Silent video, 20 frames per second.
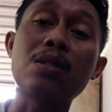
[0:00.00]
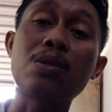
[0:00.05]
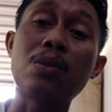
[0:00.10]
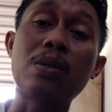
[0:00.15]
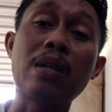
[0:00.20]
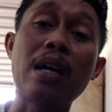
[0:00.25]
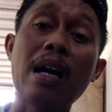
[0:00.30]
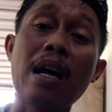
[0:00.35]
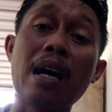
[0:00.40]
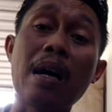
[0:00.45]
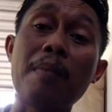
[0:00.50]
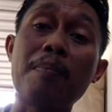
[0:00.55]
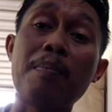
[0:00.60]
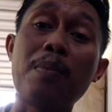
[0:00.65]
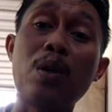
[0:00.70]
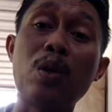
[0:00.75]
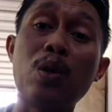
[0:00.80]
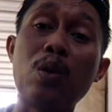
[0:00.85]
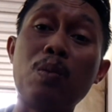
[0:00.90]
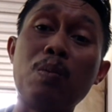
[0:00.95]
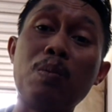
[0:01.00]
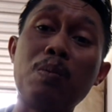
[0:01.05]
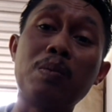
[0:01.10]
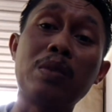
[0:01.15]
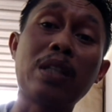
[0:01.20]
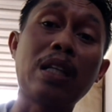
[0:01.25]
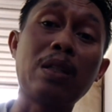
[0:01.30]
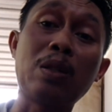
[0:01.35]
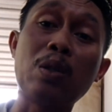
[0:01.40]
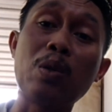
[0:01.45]
las juga
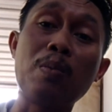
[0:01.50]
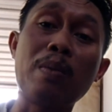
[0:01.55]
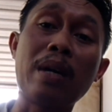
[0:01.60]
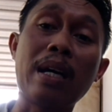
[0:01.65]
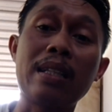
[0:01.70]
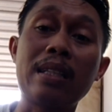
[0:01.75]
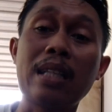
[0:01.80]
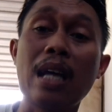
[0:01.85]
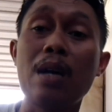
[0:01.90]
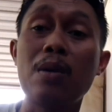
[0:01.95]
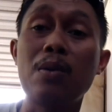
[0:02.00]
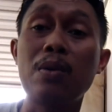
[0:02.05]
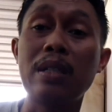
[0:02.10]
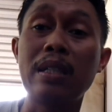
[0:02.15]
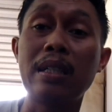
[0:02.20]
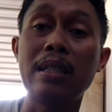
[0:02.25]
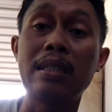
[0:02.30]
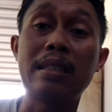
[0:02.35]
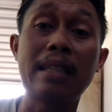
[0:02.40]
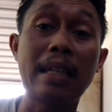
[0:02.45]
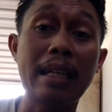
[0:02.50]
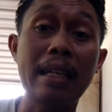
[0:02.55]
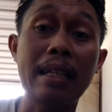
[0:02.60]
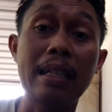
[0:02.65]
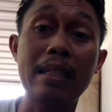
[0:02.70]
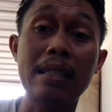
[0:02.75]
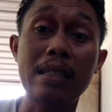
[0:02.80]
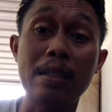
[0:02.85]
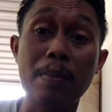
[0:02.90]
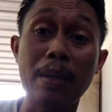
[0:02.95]
belum tentu mengetahui trik
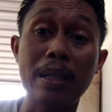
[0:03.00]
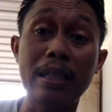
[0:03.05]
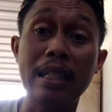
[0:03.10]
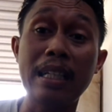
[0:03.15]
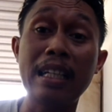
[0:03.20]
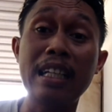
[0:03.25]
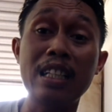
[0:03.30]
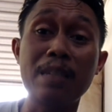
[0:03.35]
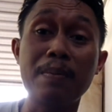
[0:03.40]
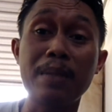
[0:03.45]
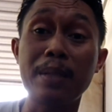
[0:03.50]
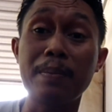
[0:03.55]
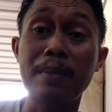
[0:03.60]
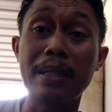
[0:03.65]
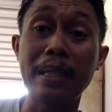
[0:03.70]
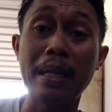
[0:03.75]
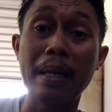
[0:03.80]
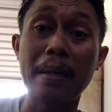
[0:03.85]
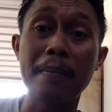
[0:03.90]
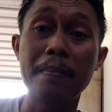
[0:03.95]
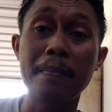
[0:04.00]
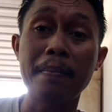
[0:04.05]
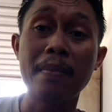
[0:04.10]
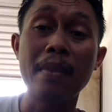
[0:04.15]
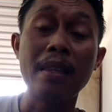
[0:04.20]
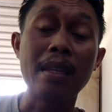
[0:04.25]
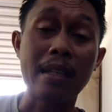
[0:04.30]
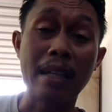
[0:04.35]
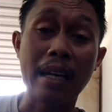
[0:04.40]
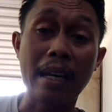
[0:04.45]
seperti ini teman-teman ya
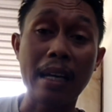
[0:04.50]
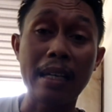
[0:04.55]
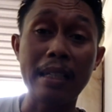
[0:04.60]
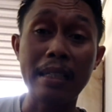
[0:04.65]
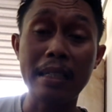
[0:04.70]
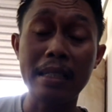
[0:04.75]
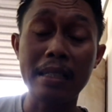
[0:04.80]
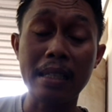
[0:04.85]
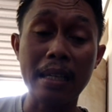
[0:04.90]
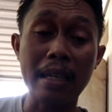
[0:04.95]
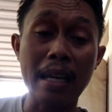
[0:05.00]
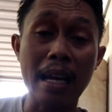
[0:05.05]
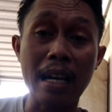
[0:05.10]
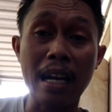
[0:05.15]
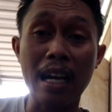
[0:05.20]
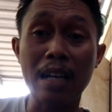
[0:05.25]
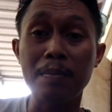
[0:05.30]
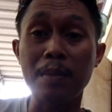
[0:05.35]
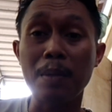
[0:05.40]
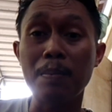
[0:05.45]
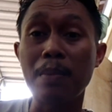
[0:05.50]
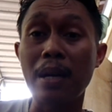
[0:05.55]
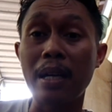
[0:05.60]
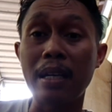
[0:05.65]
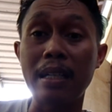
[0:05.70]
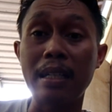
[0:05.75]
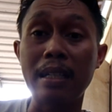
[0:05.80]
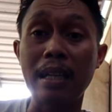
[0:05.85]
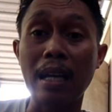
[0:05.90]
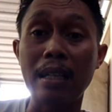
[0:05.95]
nah kali ini saya akan
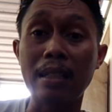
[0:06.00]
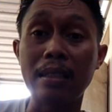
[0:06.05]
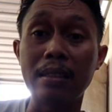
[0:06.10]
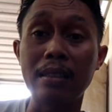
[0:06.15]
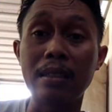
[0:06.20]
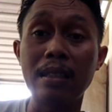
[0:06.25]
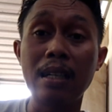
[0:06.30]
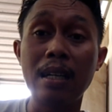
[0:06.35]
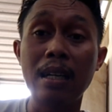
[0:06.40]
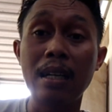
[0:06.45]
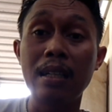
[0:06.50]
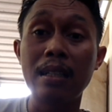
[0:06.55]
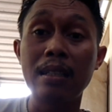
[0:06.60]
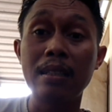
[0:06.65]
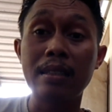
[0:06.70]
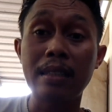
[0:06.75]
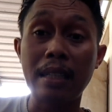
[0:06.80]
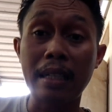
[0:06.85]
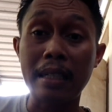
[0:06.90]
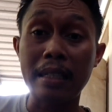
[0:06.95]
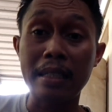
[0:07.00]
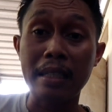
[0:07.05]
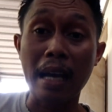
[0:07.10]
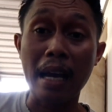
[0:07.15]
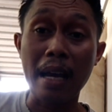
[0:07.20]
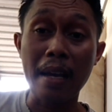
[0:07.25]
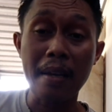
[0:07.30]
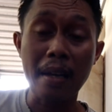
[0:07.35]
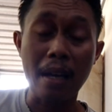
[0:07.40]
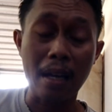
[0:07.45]
membagikan
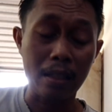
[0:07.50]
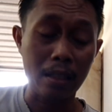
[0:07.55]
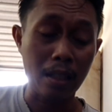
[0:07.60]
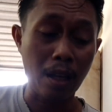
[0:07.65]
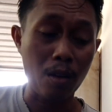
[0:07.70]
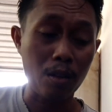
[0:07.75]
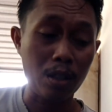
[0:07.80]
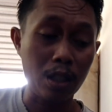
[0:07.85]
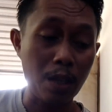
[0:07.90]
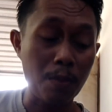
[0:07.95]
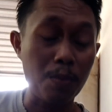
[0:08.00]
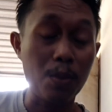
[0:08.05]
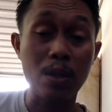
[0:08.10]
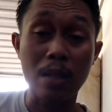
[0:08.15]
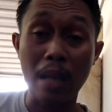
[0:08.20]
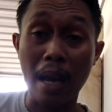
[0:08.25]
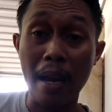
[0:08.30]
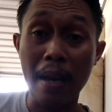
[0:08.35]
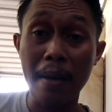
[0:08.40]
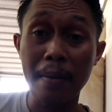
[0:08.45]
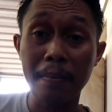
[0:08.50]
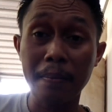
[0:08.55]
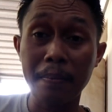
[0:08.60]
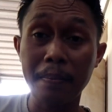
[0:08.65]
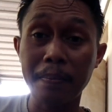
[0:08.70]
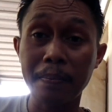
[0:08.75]
triknya atau tipsnya